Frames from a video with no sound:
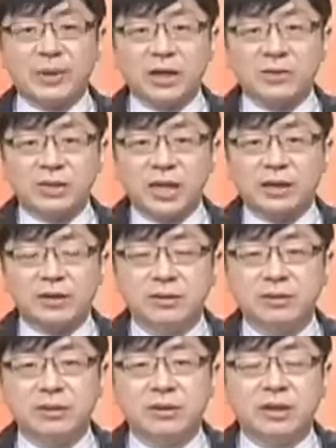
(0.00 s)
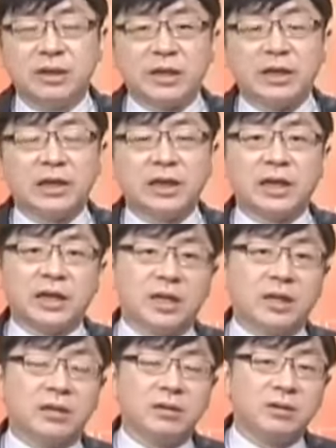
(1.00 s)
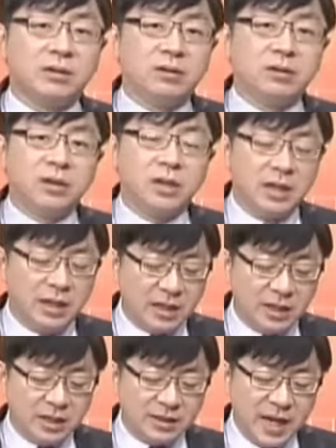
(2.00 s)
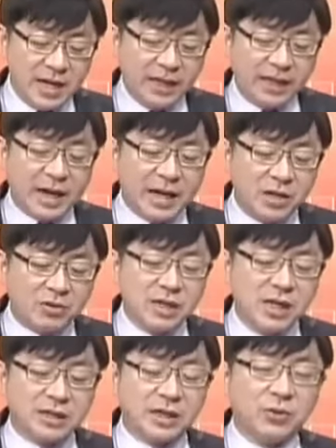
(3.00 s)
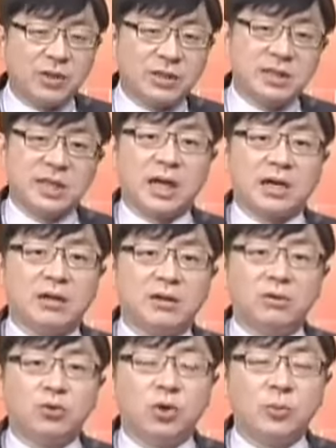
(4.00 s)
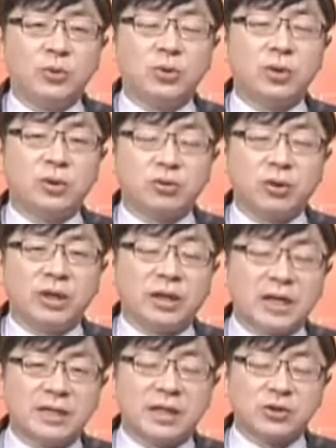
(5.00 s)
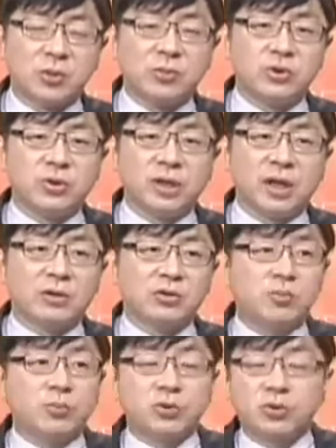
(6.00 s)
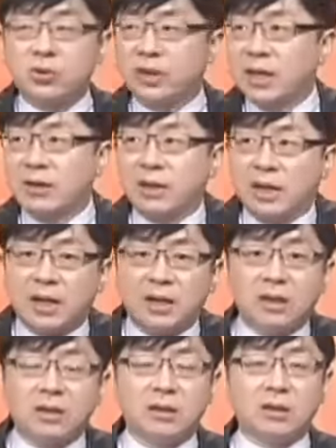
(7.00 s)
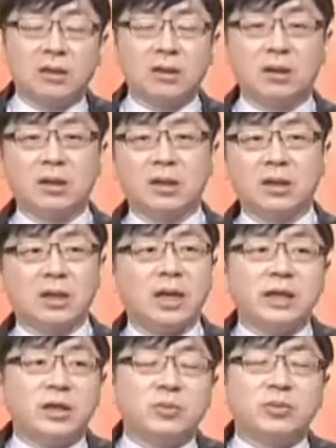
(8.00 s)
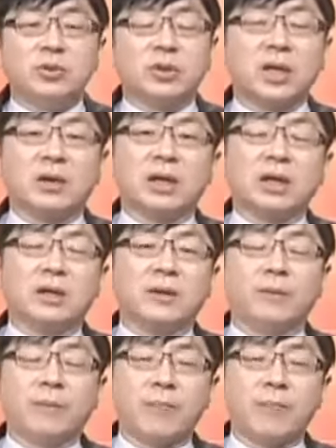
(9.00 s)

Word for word: 敢不敢留仓？你当然敢了。在你敢留仓的情况之下，脱不脱欧对你来讲重不重要就不重要啦，它一点都不重要啊。